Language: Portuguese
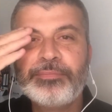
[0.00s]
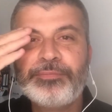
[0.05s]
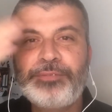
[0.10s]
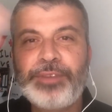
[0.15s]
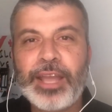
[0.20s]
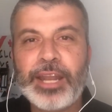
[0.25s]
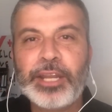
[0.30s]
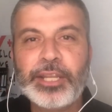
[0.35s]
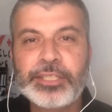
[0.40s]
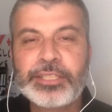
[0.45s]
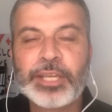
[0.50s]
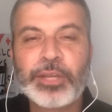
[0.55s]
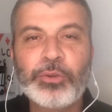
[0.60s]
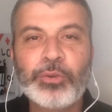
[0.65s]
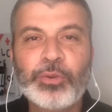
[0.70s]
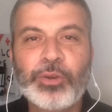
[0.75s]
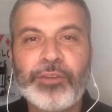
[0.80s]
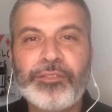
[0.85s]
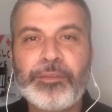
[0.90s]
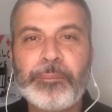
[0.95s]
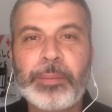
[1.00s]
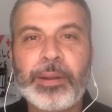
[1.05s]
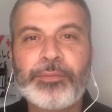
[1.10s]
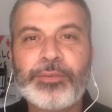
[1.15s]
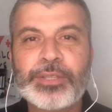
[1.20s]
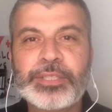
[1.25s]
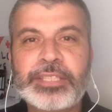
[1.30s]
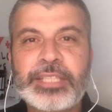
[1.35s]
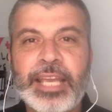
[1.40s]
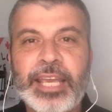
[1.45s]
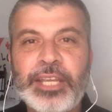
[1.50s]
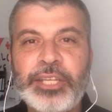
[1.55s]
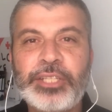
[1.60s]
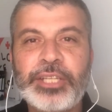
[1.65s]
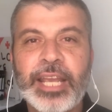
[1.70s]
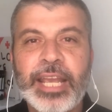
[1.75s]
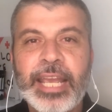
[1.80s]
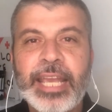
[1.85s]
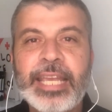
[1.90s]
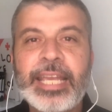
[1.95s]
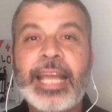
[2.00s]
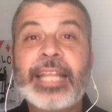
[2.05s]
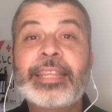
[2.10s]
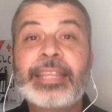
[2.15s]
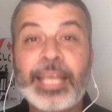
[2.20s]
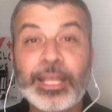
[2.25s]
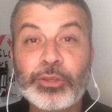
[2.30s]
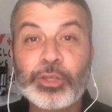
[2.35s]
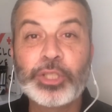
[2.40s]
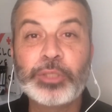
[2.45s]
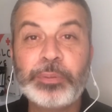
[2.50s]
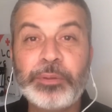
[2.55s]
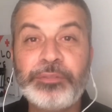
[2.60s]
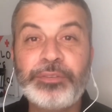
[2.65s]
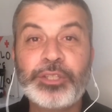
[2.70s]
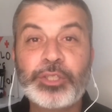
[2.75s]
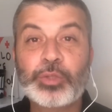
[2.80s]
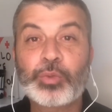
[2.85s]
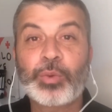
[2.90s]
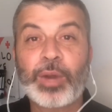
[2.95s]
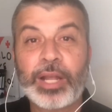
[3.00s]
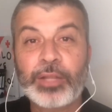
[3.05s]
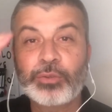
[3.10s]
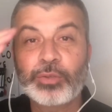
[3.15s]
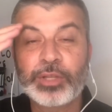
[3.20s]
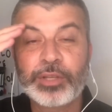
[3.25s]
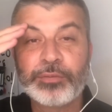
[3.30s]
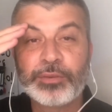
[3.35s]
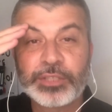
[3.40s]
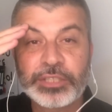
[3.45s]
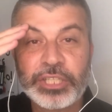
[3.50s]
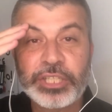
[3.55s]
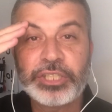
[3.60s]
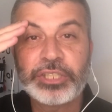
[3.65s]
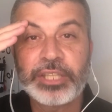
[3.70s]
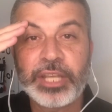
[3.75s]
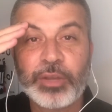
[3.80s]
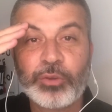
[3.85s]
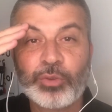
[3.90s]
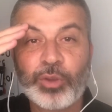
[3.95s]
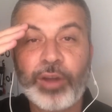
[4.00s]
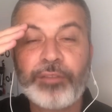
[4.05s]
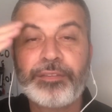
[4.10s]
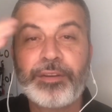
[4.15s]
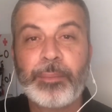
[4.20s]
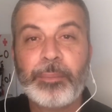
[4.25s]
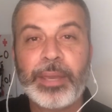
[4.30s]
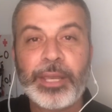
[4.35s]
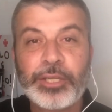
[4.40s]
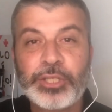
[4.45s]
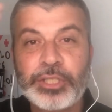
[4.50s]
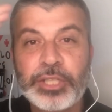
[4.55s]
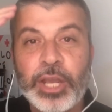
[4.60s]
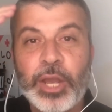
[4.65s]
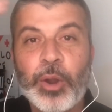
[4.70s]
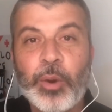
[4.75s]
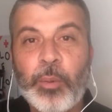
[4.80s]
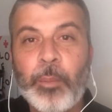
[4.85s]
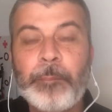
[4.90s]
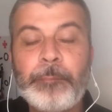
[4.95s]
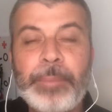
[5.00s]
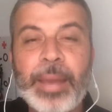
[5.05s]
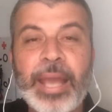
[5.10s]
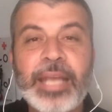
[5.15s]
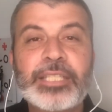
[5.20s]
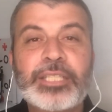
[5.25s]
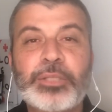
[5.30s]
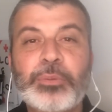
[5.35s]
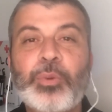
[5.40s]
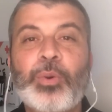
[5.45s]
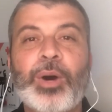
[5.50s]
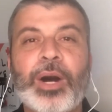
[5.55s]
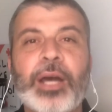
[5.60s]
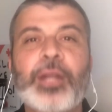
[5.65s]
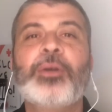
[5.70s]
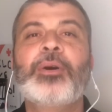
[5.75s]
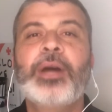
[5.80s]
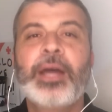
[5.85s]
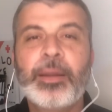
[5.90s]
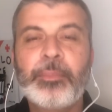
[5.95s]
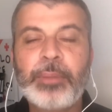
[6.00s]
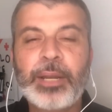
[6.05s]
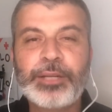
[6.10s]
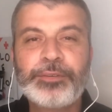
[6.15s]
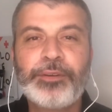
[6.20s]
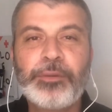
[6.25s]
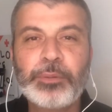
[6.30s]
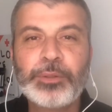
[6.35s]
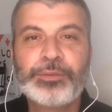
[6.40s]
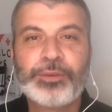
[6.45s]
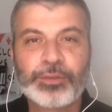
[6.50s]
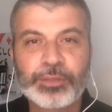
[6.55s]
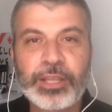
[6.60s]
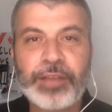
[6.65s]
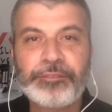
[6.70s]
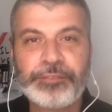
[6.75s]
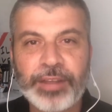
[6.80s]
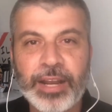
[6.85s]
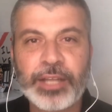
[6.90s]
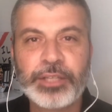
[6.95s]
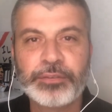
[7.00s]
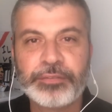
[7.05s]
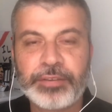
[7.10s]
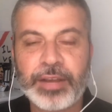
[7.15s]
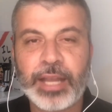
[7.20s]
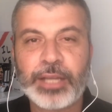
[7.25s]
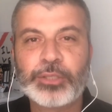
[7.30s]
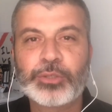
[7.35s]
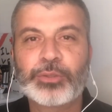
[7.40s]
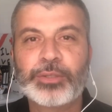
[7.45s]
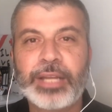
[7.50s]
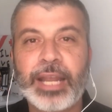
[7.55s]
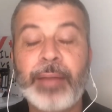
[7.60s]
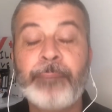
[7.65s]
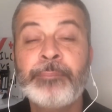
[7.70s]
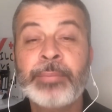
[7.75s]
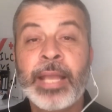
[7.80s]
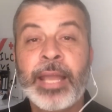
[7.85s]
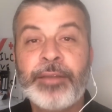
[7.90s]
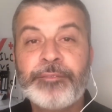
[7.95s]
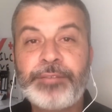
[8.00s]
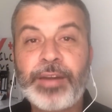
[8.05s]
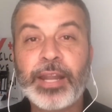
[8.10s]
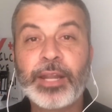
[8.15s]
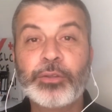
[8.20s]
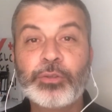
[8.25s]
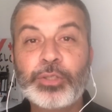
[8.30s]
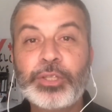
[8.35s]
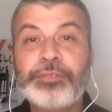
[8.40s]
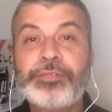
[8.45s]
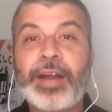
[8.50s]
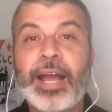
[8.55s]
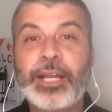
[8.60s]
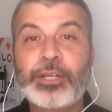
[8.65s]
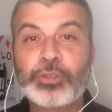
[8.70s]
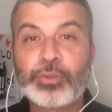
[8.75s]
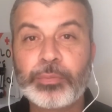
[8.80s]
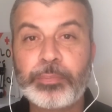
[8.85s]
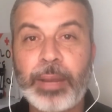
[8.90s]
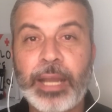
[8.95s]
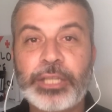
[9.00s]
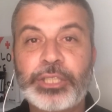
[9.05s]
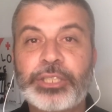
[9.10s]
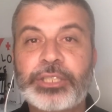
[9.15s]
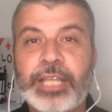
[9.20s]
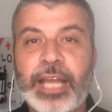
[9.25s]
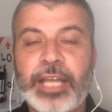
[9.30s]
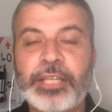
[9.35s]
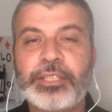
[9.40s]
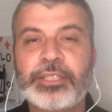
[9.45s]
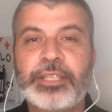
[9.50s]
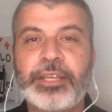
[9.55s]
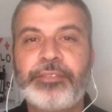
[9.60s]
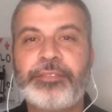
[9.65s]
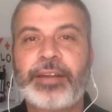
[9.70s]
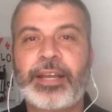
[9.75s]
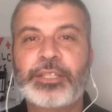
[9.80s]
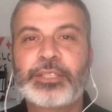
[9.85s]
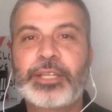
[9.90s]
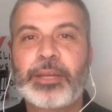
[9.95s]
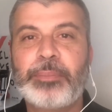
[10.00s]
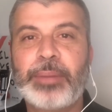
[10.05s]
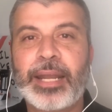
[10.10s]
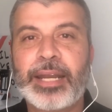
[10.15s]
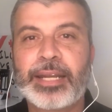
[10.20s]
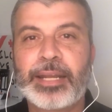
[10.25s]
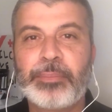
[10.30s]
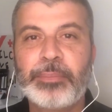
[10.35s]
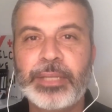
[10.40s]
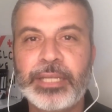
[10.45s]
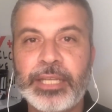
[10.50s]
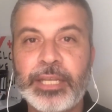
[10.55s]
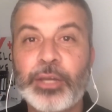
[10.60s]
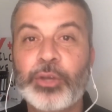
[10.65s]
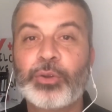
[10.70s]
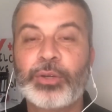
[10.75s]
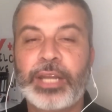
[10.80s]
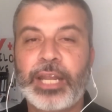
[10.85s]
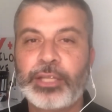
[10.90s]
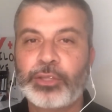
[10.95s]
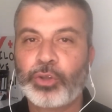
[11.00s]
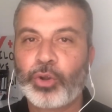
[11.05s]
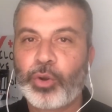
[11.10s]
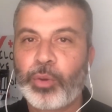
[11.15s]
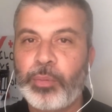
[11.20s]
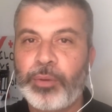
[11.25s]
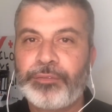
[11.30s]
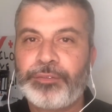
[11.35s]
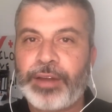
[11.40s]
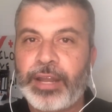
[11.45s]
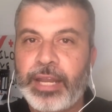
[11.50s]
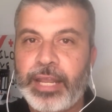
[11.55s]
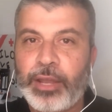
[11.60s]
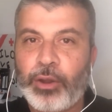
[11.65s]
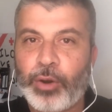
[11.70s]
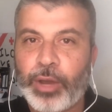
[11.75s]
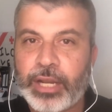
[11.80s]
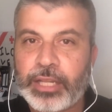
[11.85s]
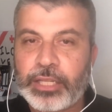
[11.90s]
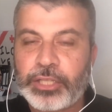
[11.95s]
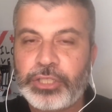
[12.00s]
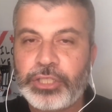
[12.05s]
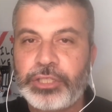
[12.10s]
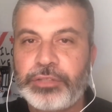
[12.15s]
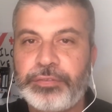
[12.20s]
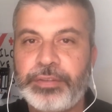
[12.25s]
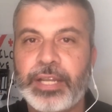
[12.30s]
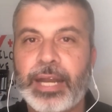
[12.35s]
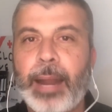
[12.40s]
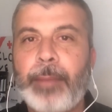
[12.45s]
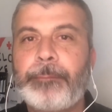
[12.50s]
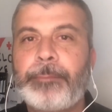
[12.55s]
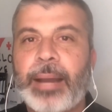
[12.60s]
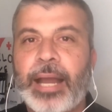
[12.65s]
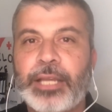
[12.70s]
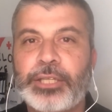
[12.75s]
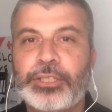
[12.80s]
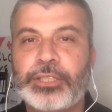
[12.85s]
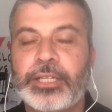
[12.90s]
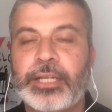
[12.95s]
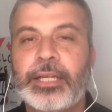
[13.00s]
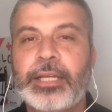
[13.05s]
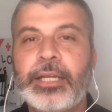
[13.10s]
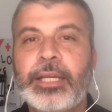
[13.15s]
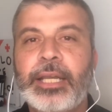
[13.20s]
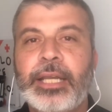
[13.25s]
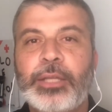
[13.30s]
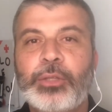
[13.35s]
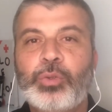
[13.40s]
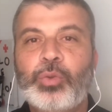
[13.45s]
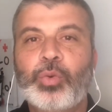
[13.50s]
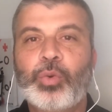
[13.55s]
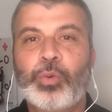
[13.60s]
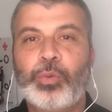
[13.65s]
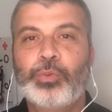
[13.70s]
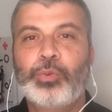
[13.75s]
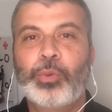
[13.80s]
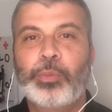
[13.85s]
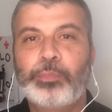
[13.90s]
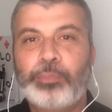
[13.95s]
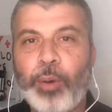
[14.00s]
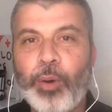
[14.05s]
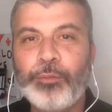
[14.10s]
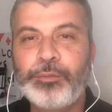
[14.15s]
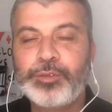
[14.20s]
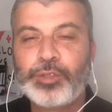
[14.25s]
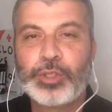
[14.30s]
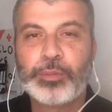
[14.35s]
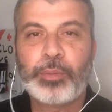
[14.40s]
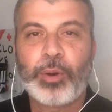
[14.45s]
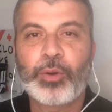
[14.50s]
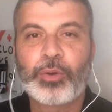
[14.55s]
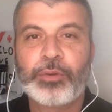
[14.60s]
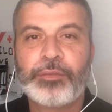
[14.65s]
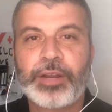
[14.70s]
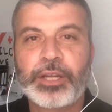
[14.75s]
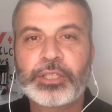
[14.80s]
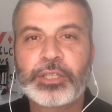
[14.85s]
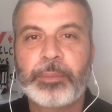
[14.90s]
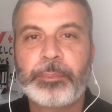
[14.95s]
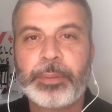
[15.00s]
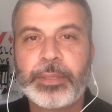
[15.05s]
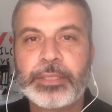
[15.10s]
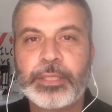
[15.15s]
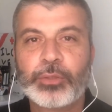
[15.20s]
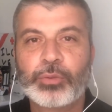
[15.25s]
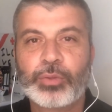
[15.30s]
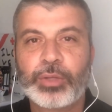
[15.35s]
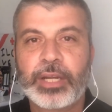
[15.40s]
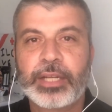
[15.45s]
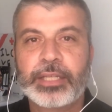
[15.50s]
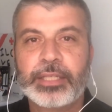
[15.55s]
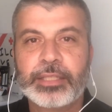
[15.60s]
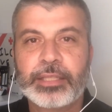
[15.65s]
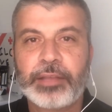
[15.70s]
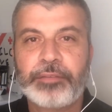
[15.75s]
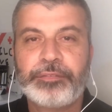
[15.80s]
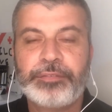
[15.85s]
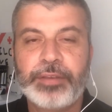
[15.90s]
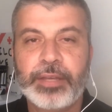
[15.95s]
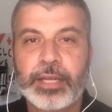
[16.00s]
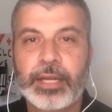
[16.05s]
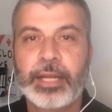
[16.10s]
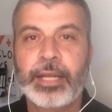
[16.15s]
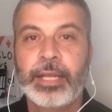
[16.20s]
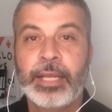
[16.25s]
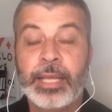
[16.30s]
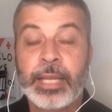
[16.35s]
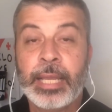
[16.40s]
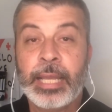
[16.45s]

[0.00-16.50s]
Feliz ano novo para vocês e até 2024 que vocês tenham novamente um péssimo ano. Mas vamos voltar a falar de Vasco, né? Falando de Vasco, mais tarde tem Vasco e América Mineiro, né? Então, como eu farei é hora da gente virar a página do, do bom futebol que o Vasco apresentou na quinta-feira.